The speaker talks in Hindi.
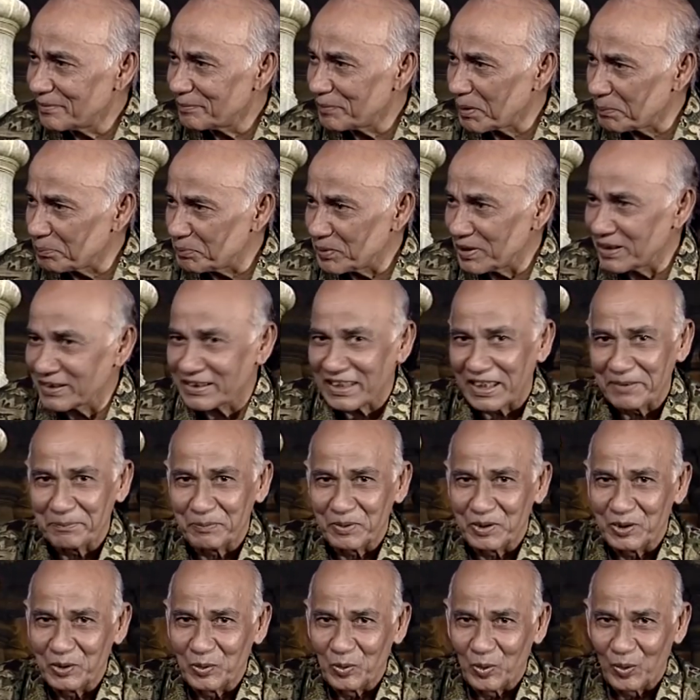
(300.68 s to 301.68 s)
बप्पी के साथ
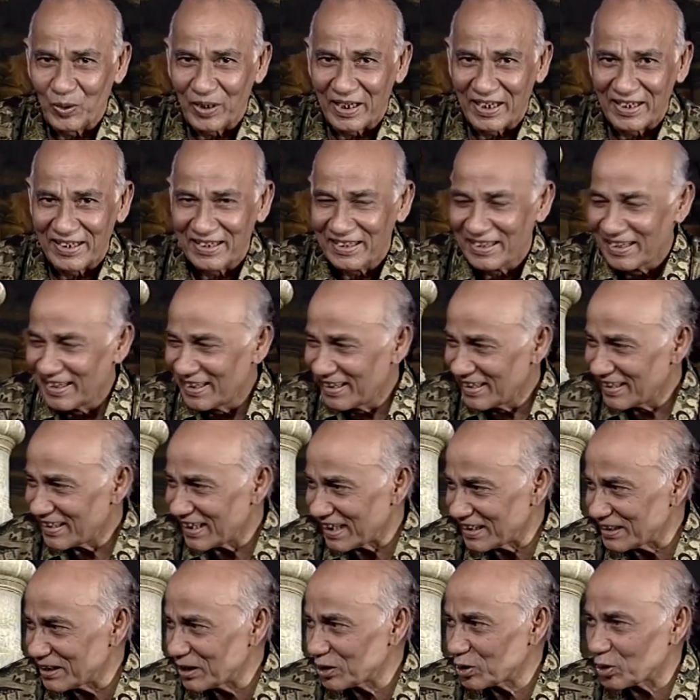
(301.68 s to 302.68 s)
बिजी हो गए
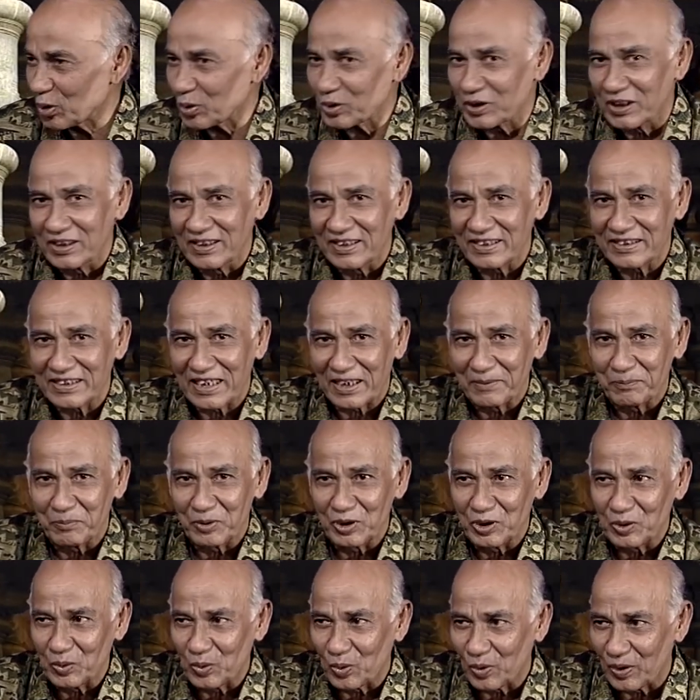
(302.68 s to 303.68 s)
राजेश रोशन के साथ
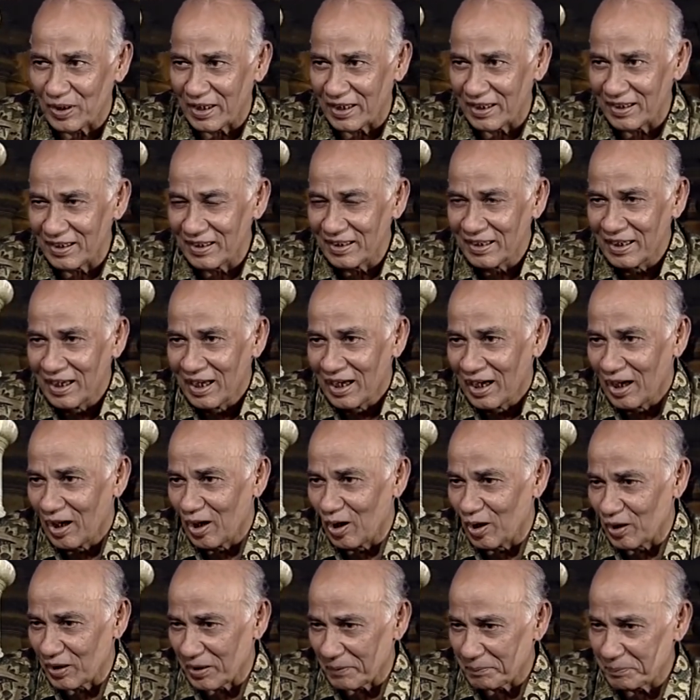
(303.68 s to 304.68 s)
बिजी हो गए
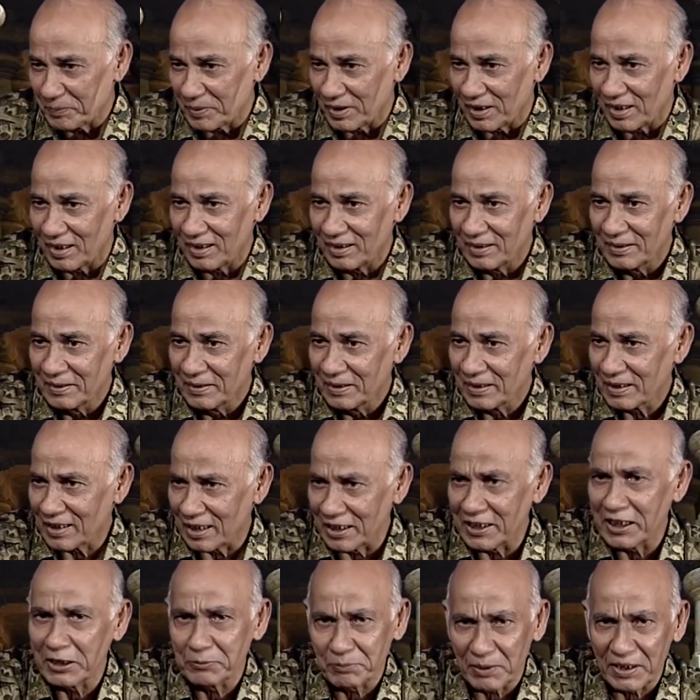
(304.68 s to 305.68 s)
और अपना
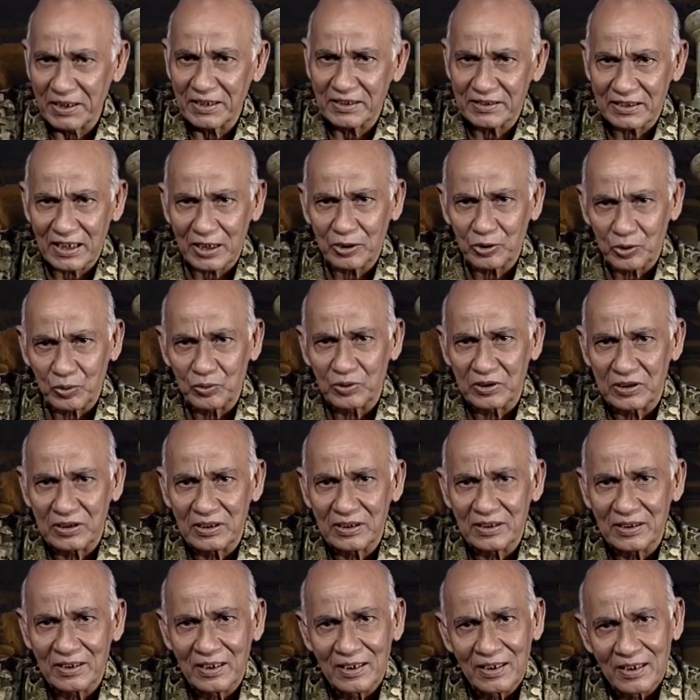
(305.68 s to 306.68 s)
कल्याण भाई के साथ तो
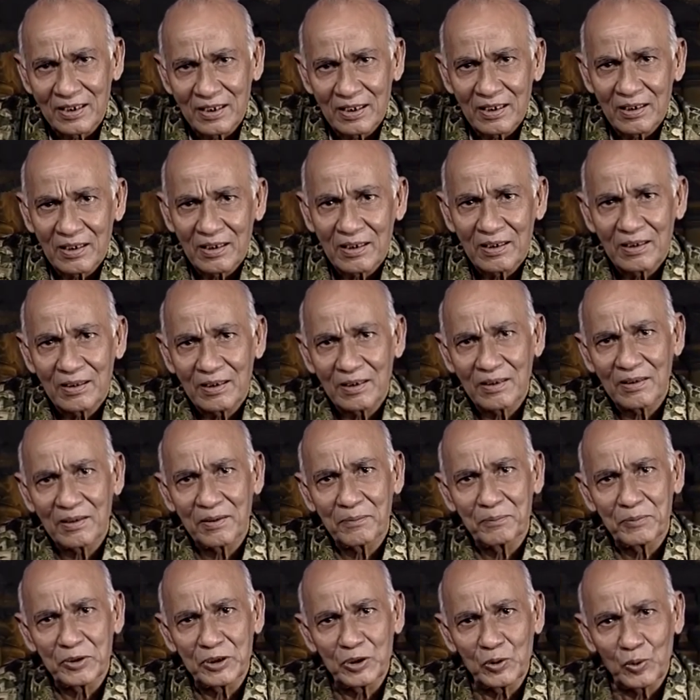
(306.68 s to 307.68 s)

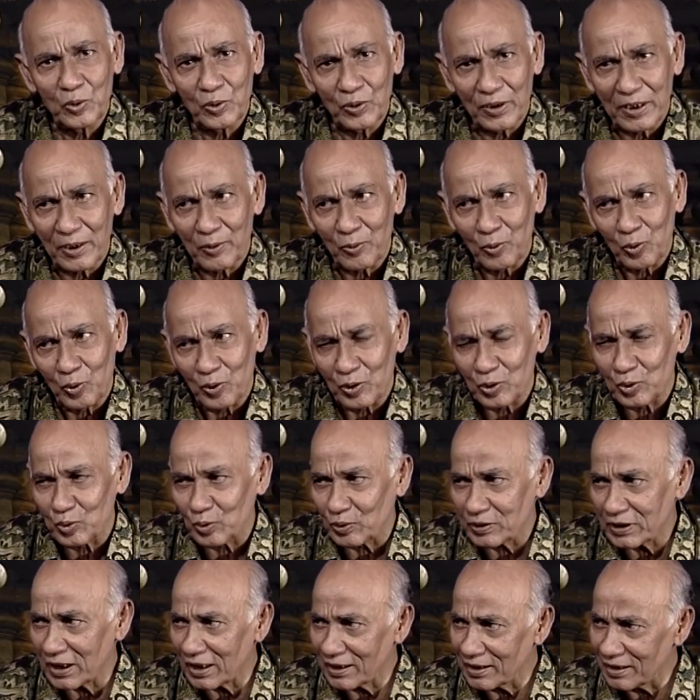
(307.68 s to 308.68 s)
बिजी हो गए उन्होंने
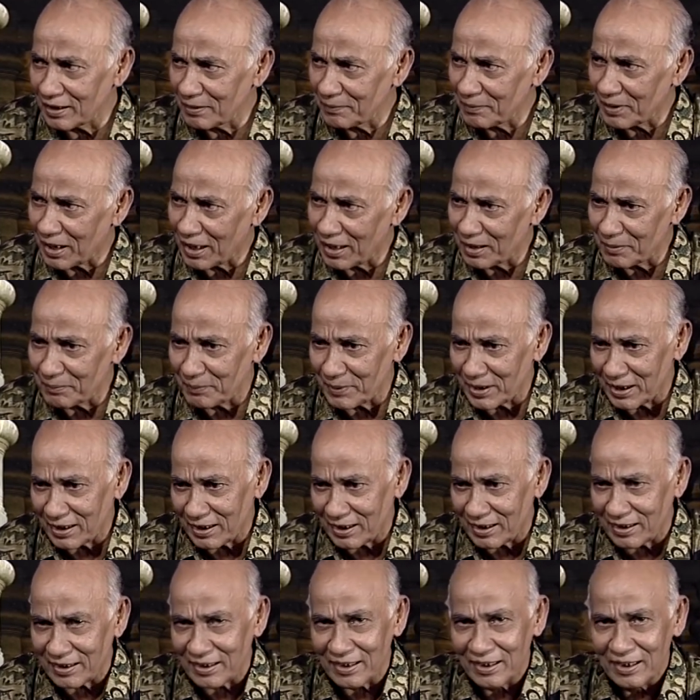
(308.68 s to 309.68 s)
सोचा कि अगर मैंने
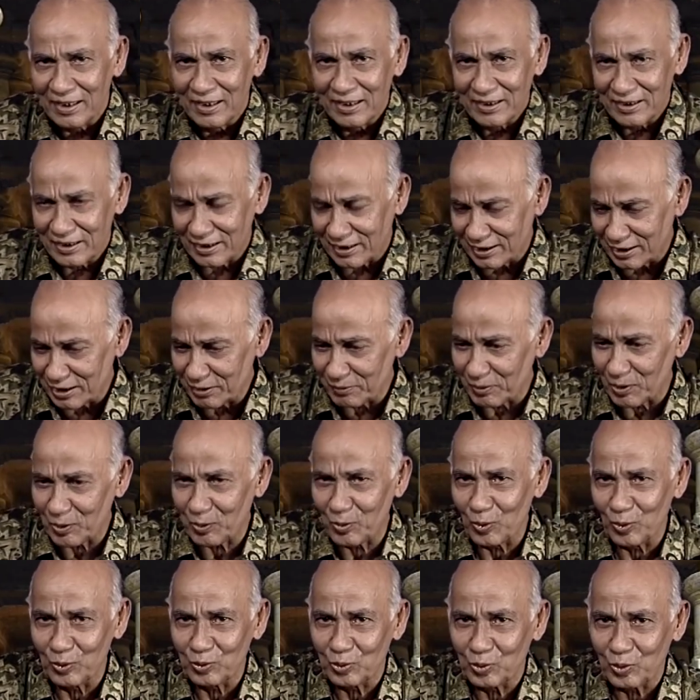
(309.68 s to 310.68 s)
इंदिवर
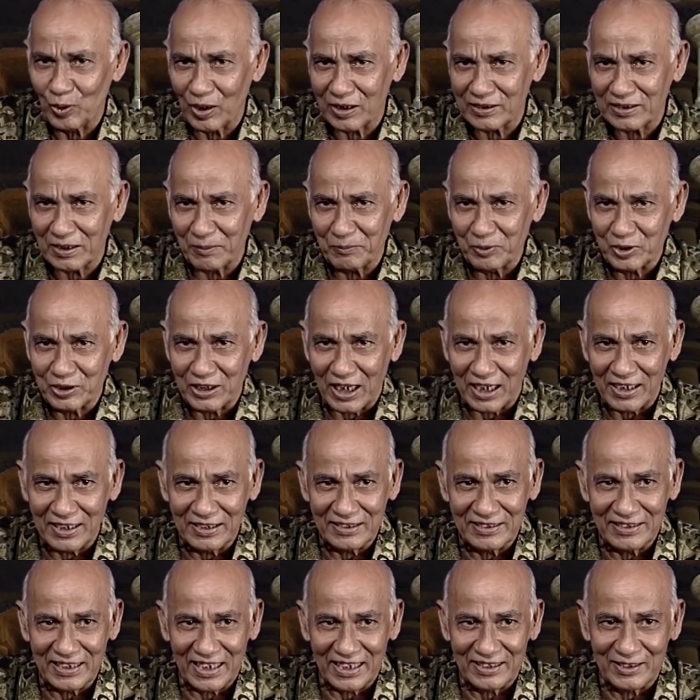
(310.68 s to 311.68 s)
को थोड़ा सा भी जाने
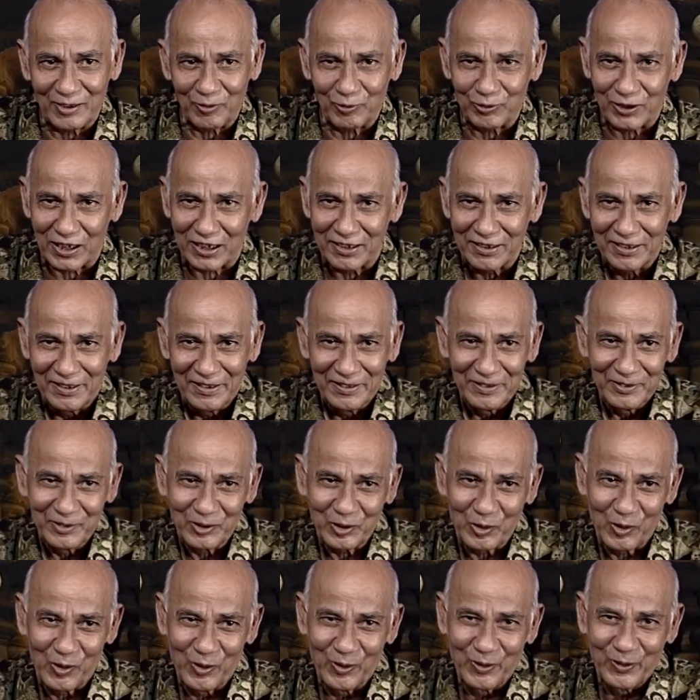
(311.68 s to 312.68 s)
दिया इधर उधर
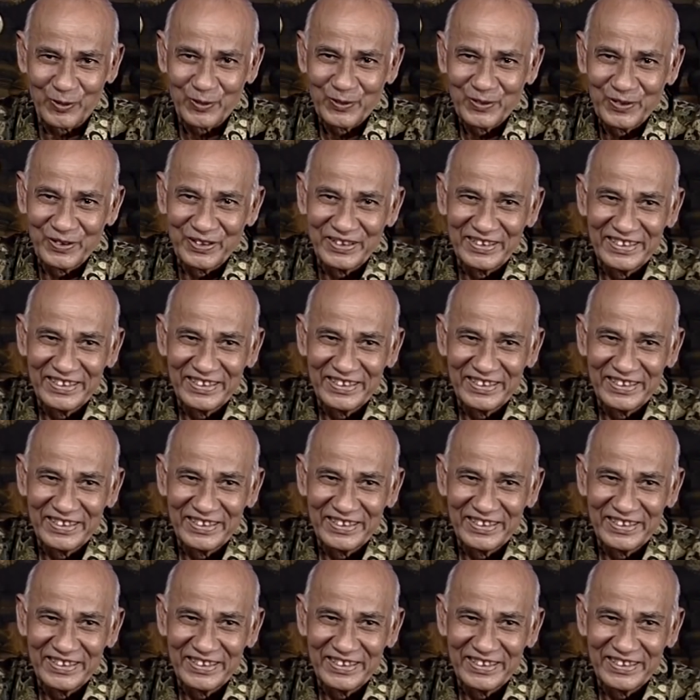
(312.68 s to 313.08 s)
तो